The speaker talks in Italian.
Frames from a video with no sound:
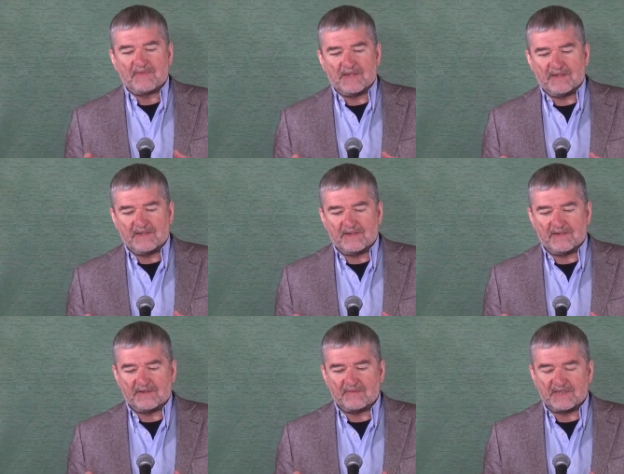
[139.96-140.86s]

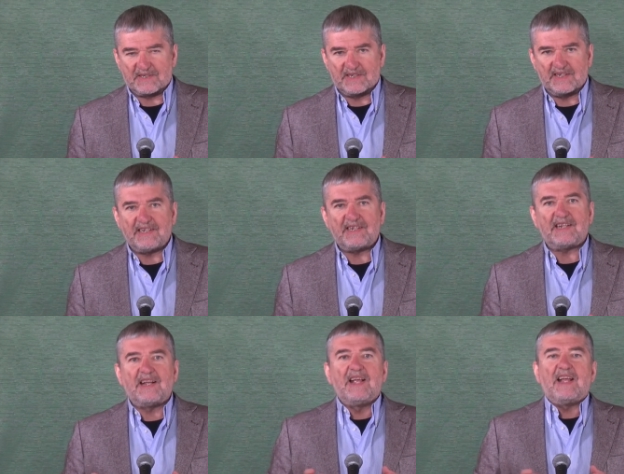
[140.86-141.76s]
eh,
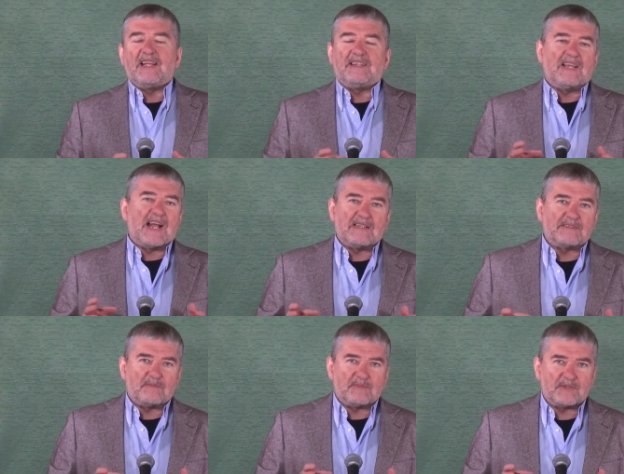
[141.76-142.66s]
Schwarzenegger e di
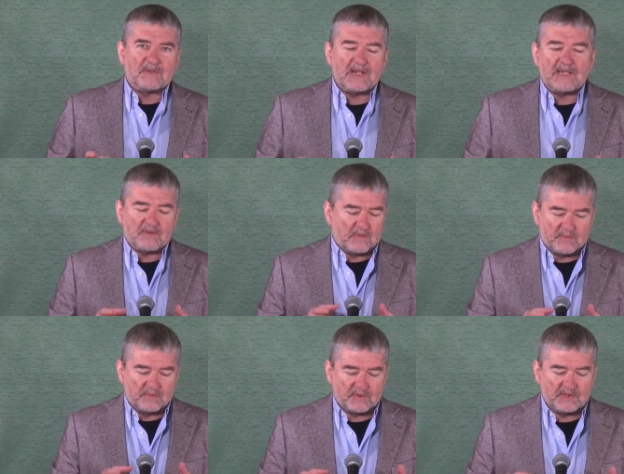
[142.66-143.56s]
altri personaggi, o
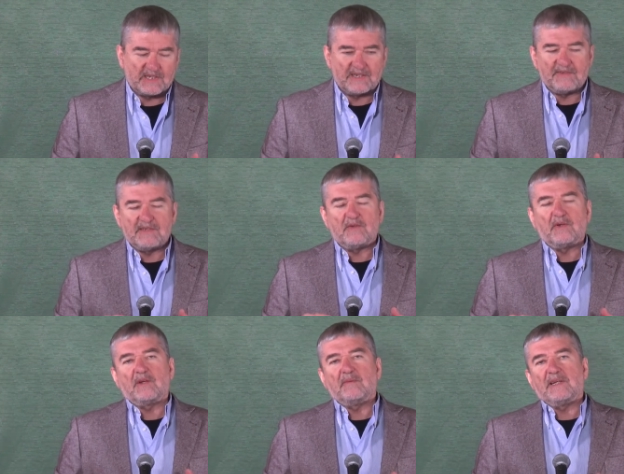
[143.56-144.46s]
appunto in
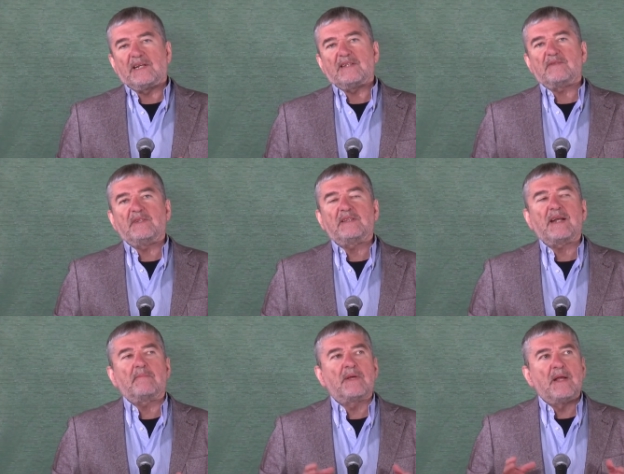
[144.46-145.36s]
televisione come è il caso di
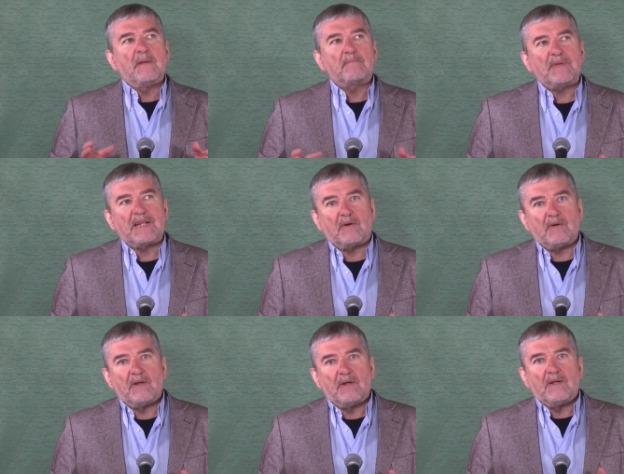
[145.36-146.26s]
Trump,
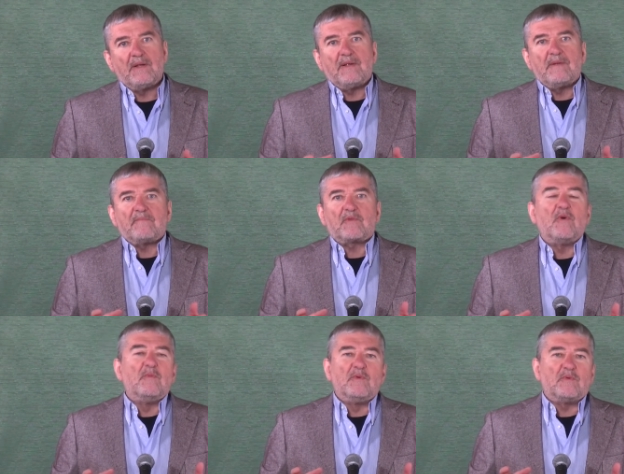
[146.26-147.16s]
però
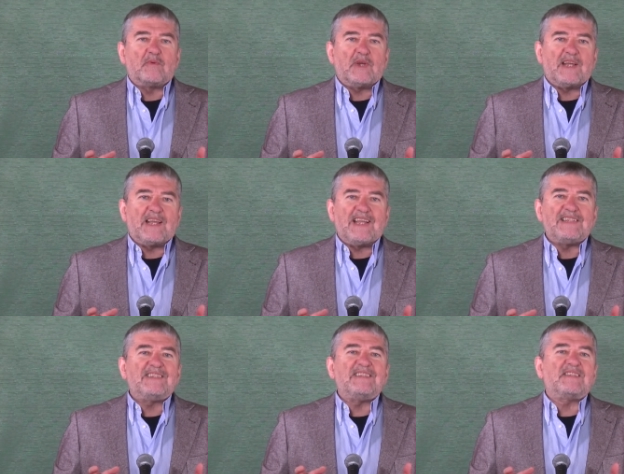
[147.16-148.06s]
Comunque
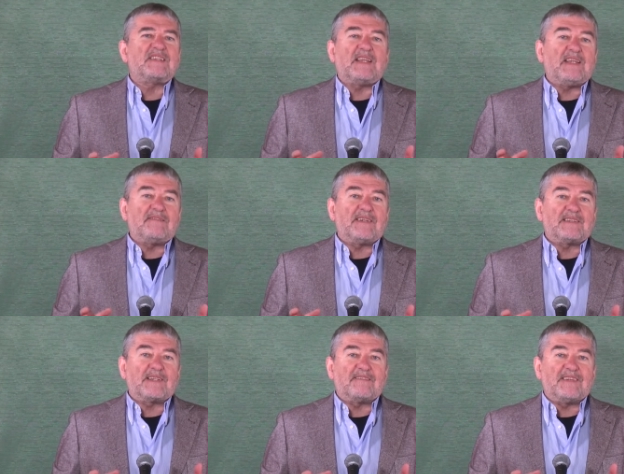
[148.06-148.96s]
esisteva
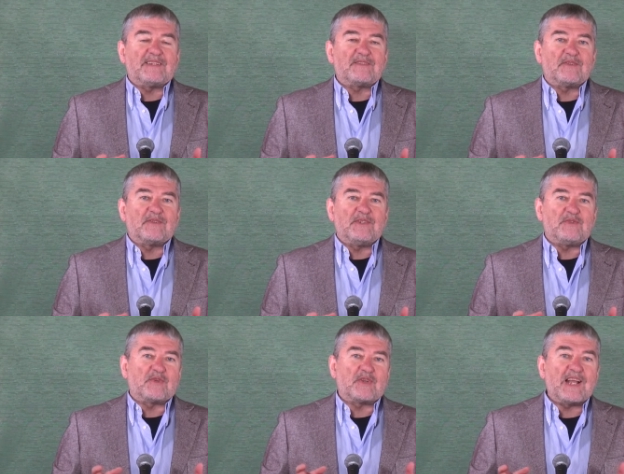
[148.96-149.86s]
attraverso i
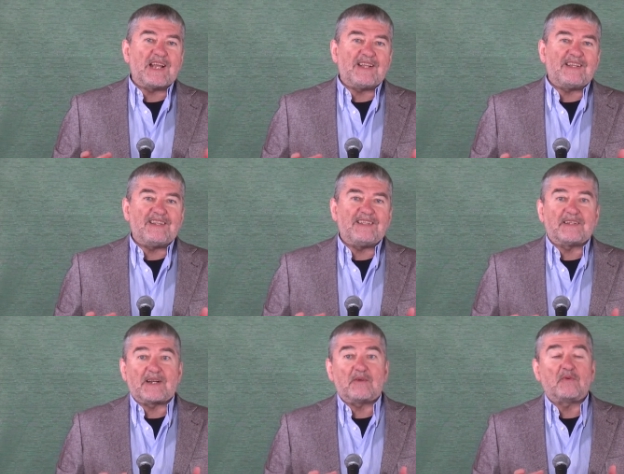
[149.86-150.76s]
giornali,
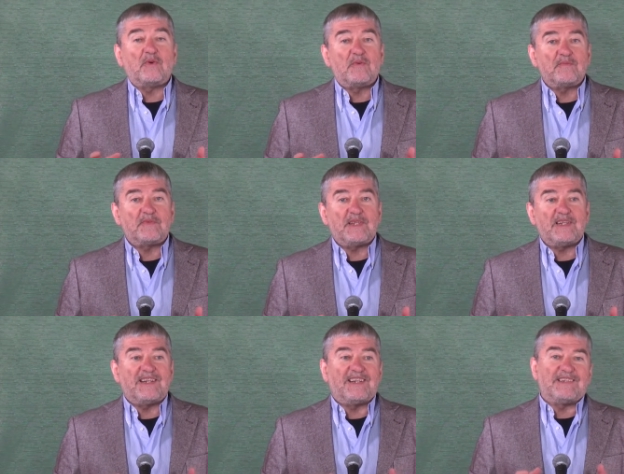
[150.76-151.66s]
i
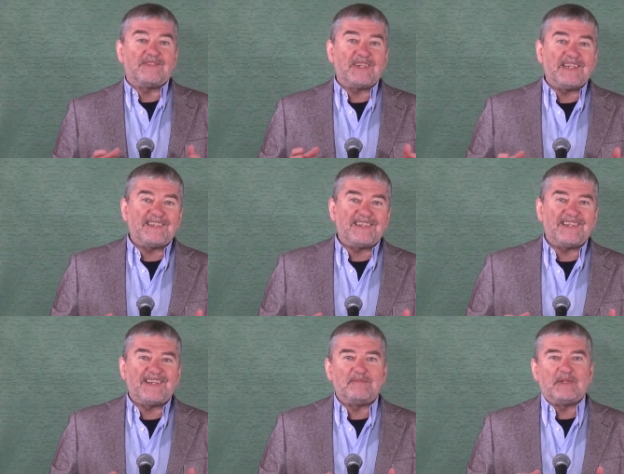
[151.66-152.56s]
racconti, le
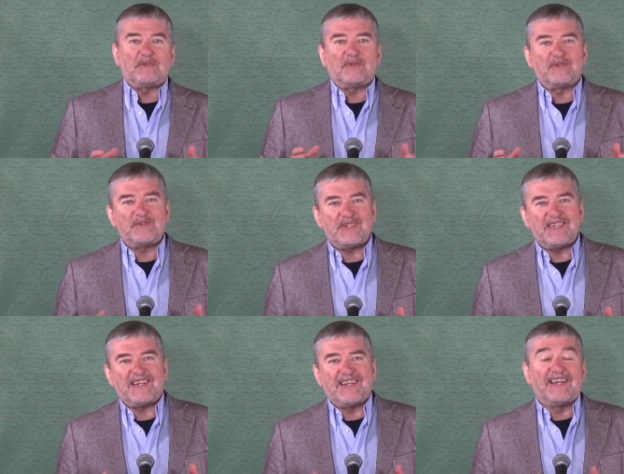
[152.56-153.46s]
leggende, le
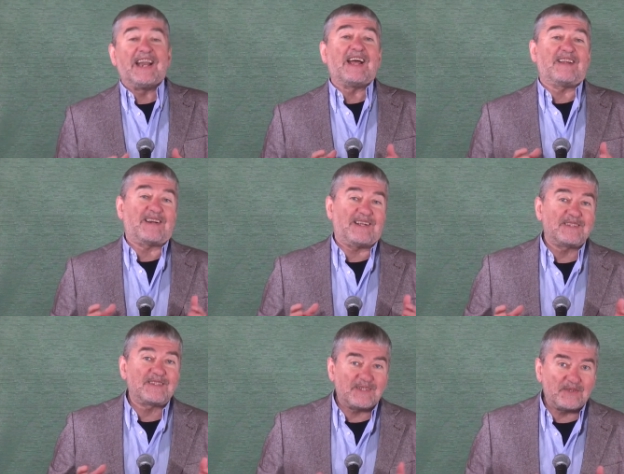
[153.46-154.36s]
mitologie, le
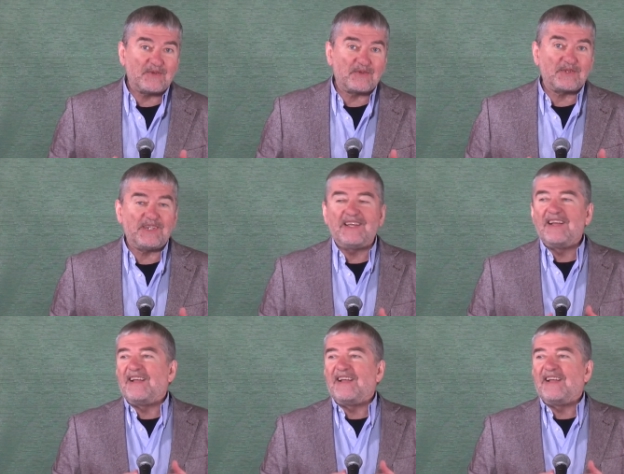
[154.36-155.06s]
narrazioni,